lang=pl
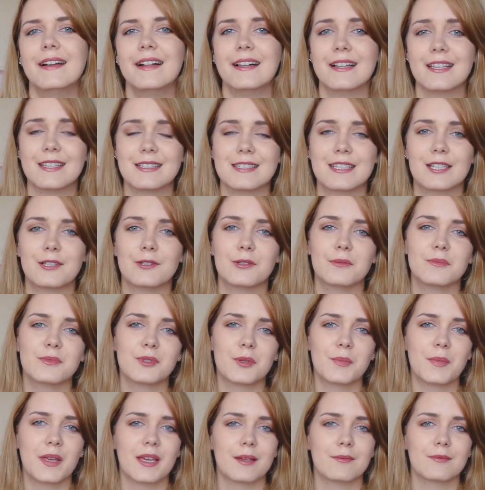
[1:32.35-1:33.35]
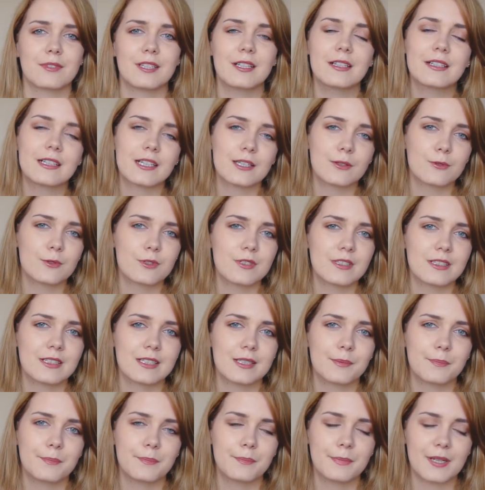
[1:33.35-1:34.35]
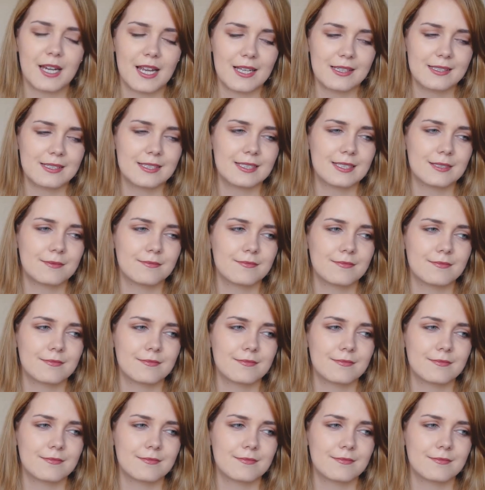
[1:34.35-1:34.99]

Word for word: liceum, to miałam kilka różnych prac